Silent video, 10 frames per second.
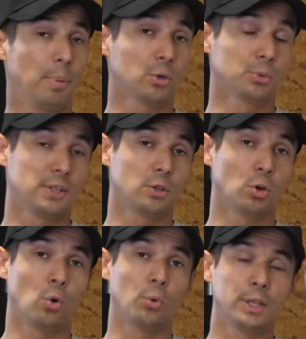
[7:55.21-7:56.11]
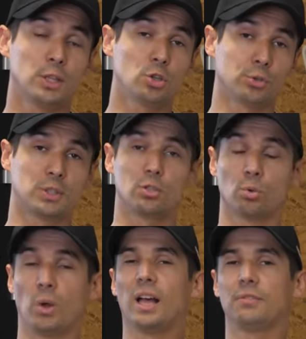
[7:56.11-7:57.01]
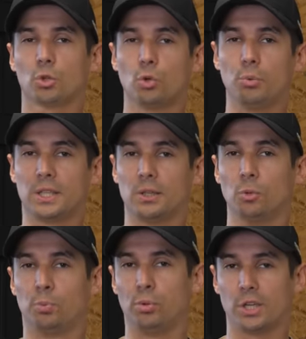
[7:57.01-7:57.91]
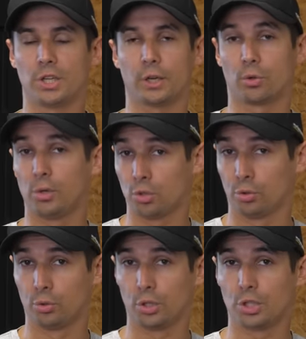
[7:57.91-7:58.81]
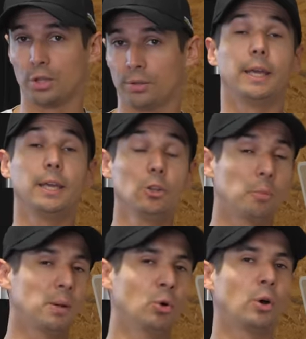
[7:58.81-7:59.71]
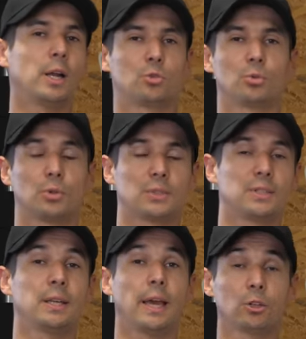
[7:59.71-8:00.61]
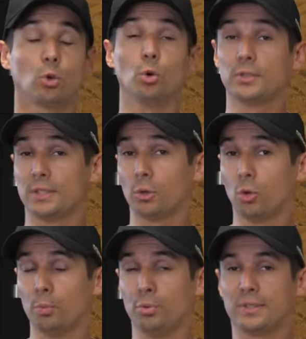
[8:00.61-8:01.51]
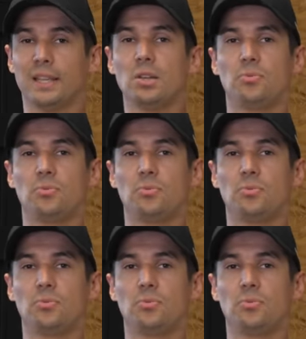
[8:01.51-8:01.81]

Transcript: Par conséquent, on a des jantes qui sont 1,8 kg plus légères que les jantes d'origine, et normalement, elles sont censées être aussi robustes et